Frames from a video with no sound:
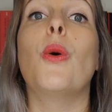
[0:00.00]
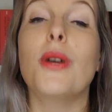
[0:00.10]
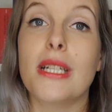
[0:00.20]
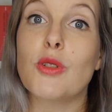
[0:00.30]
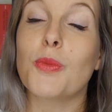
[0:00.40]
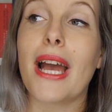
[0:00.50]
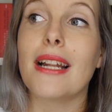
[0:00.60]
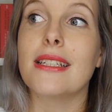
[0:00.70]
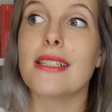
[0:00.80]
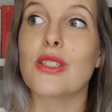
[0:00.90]
und dem
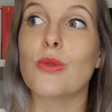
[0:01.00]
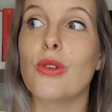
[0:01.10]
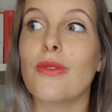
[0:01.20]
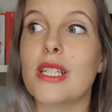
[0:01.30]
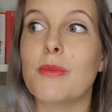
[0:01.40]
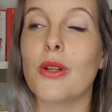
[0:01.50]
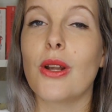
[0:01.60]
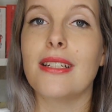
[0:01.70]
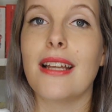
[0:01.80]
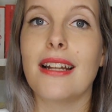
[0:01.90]
sprachlichen Zug, was
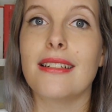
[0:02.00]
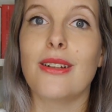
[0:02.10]
bedeutet hat,